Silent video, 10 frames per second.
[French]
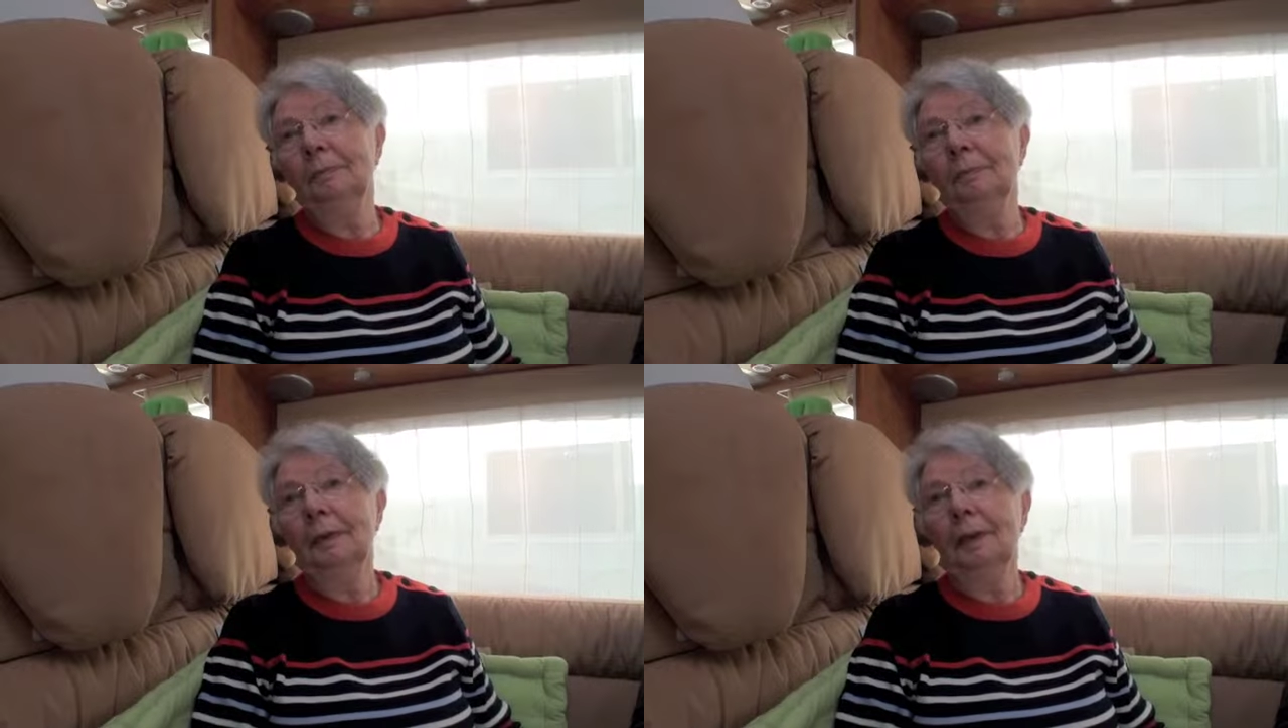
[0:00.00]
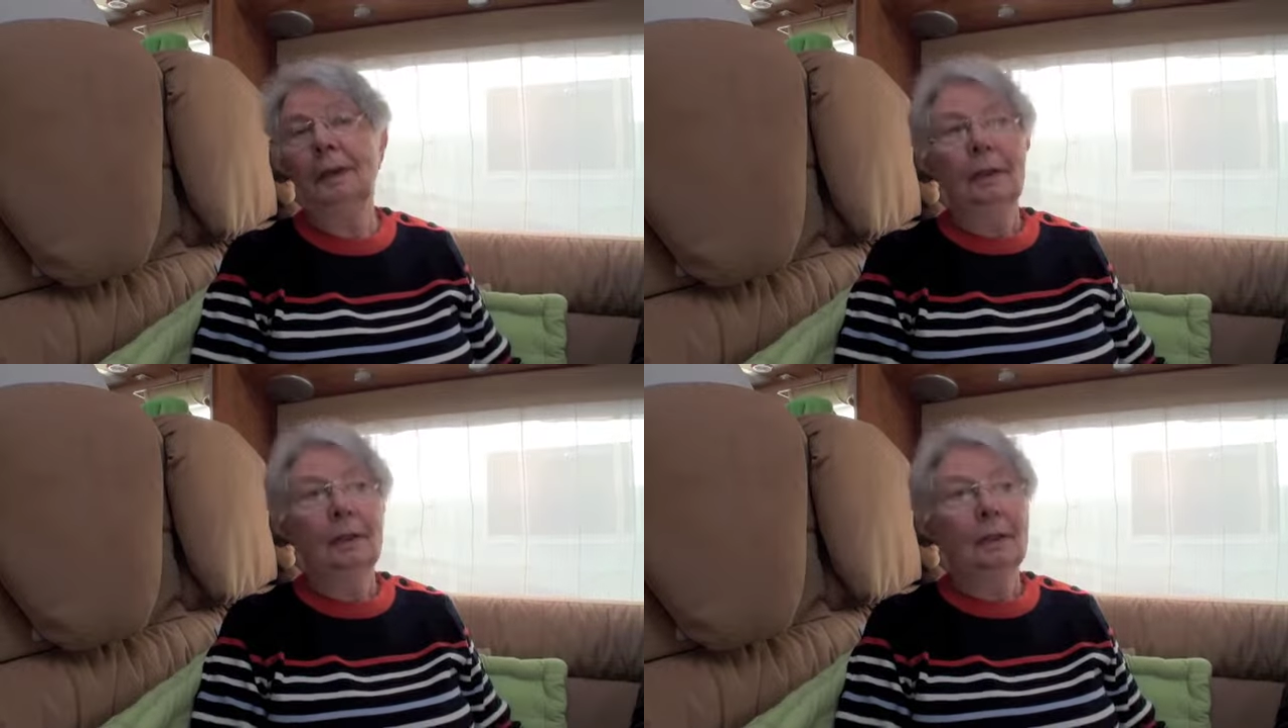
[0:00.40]
Puis
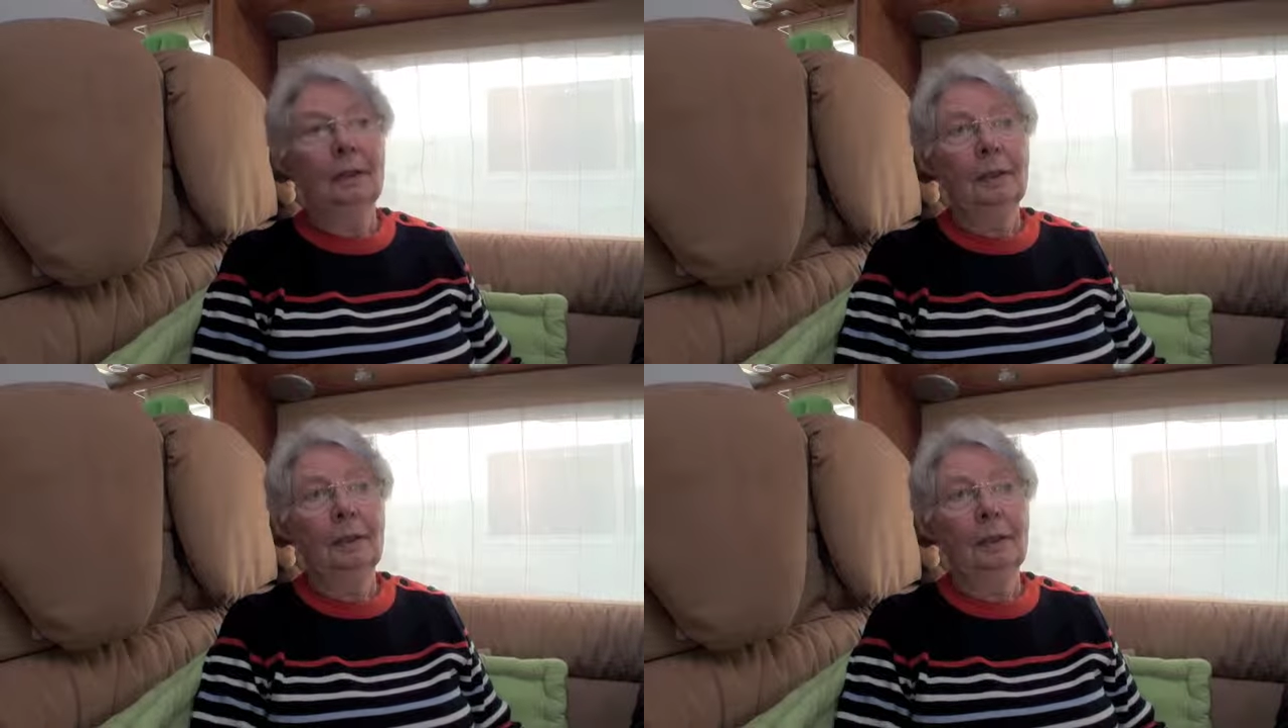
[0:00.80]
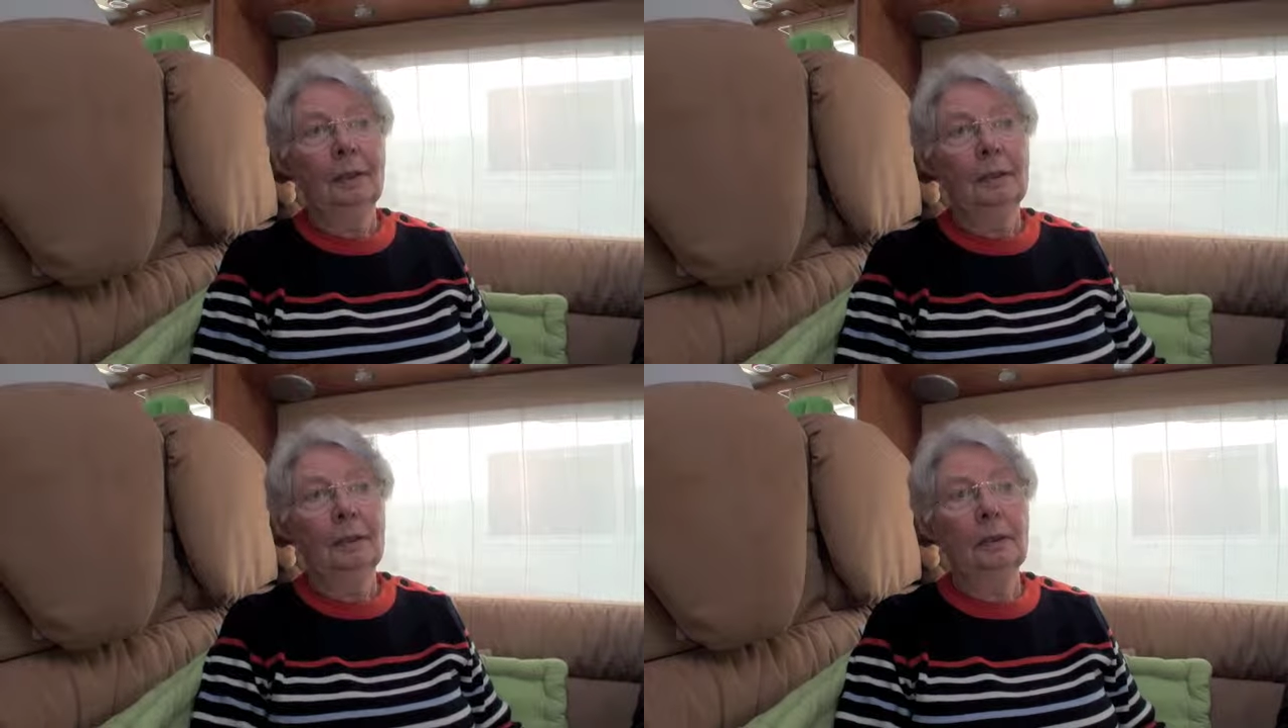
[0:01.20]
les clubs créent des
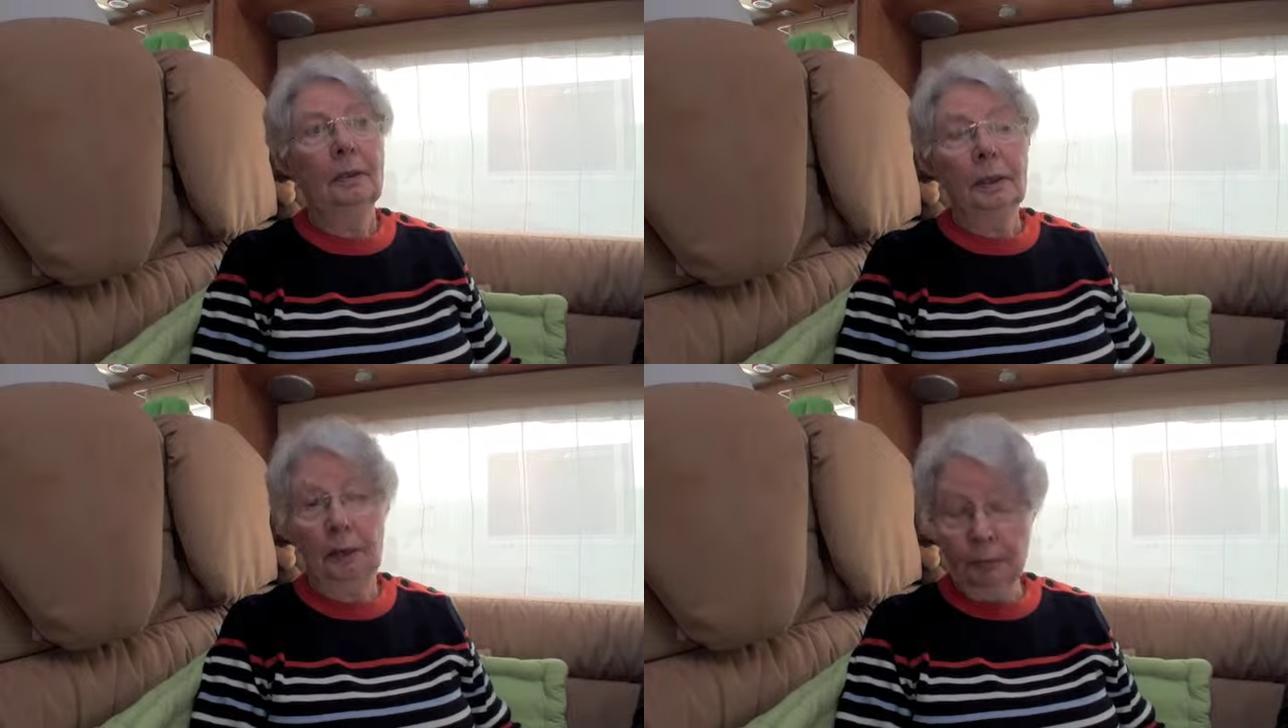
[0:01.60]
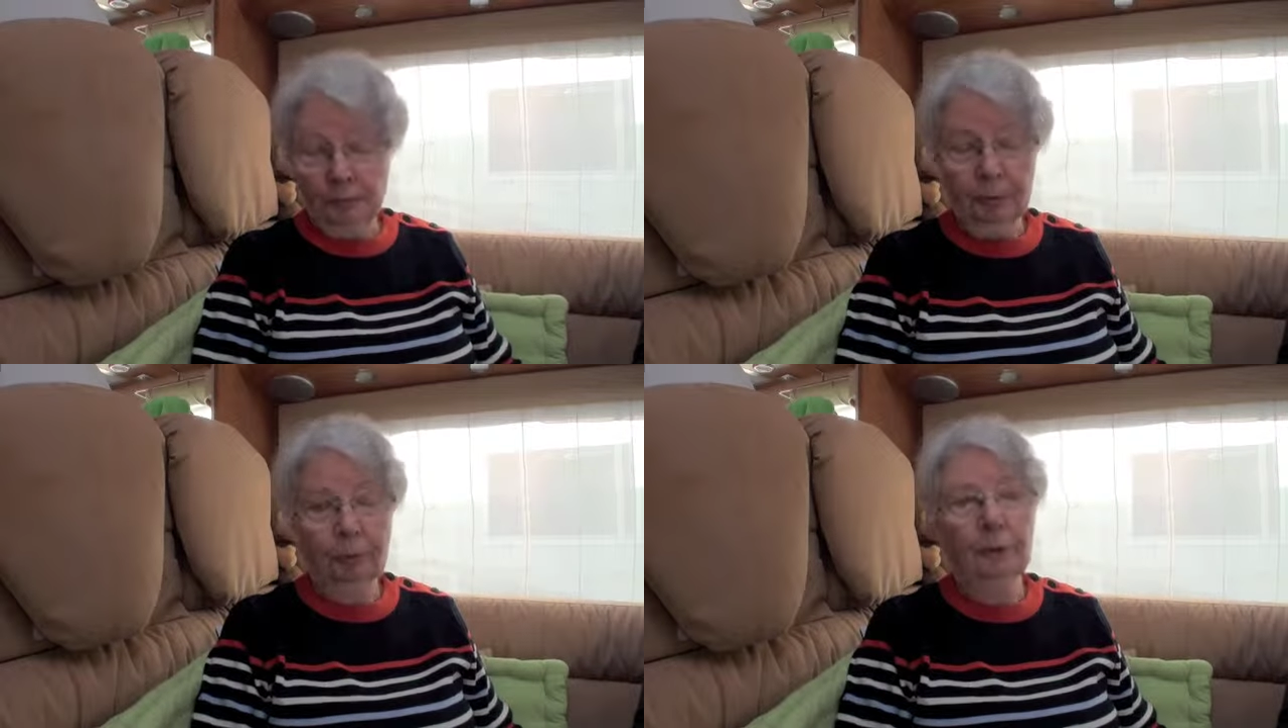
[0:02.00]
sorties
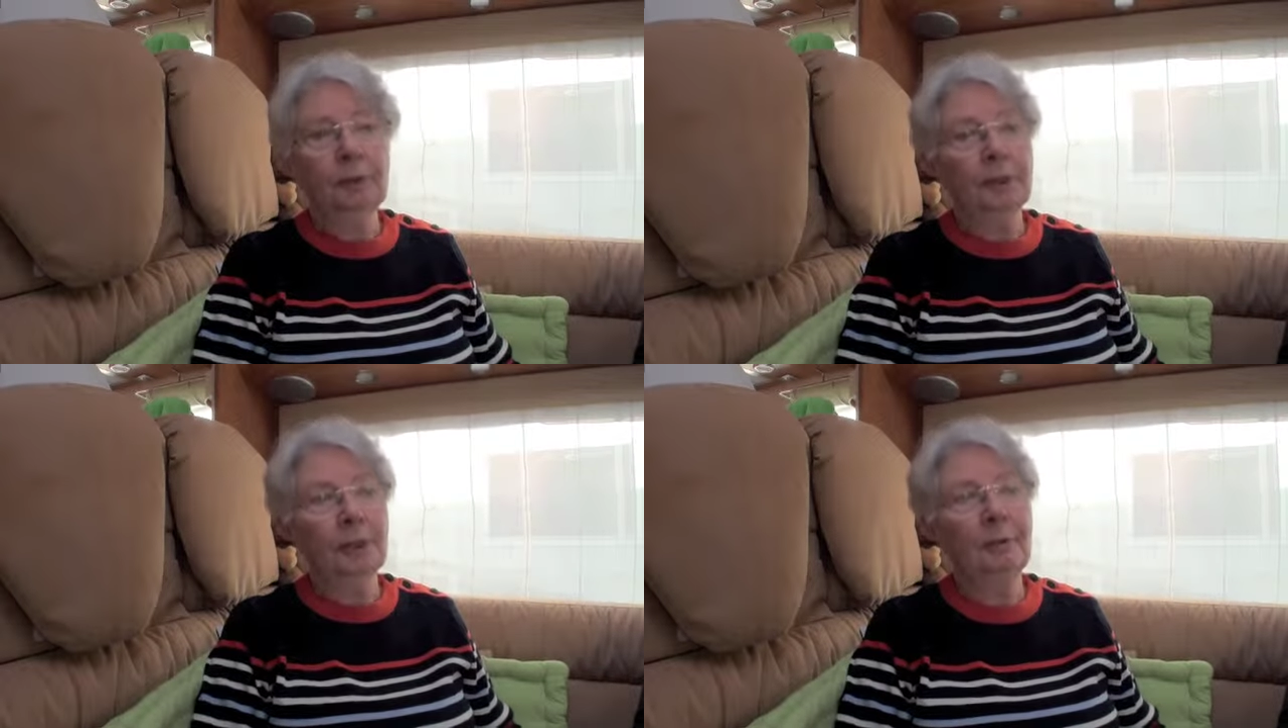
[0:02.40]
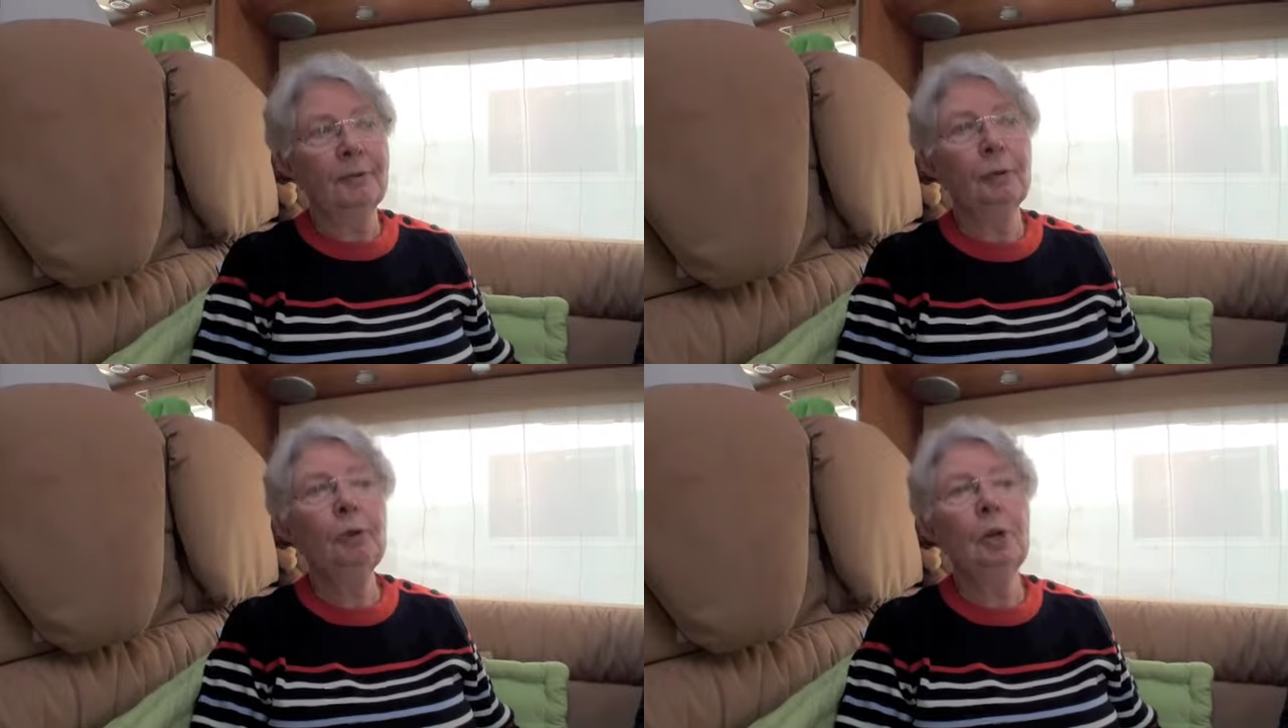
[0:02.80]
oui, c'est
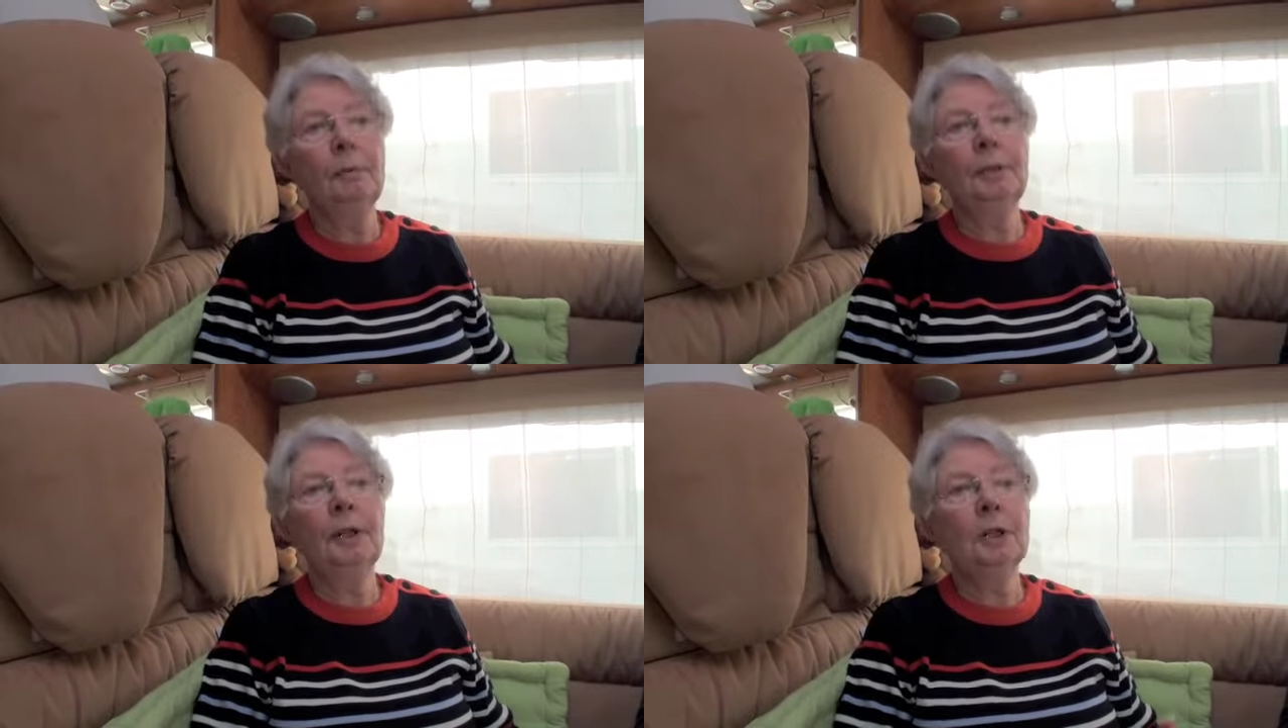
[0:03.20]
la vie du euh, club.